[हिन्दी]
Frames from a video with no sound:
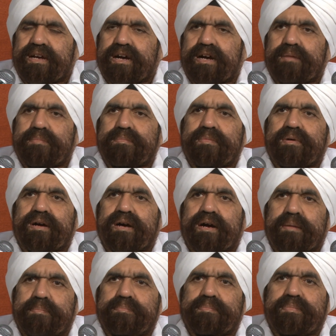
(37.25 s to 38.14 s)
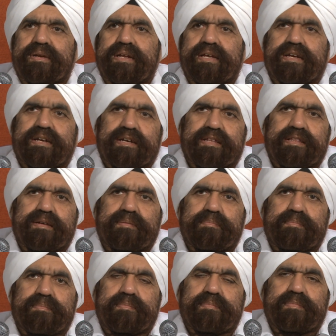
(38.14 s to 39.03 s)
हम अपने
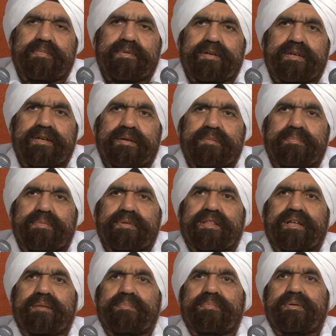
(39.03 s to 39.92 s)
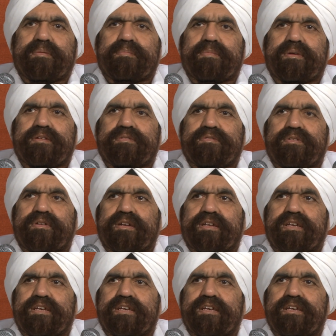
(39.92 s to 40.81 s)
कदम पिता परमेश्वर
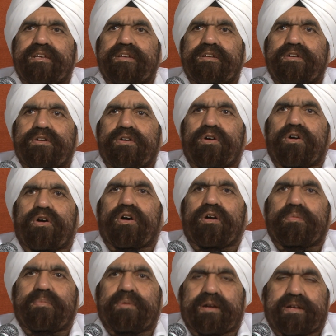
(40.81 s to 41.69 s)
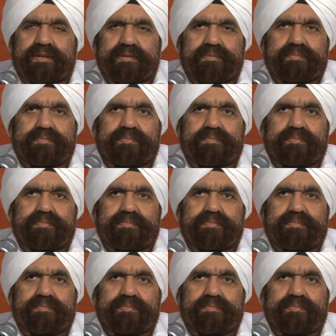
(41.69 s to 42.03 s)
की ओर बढ़ाएं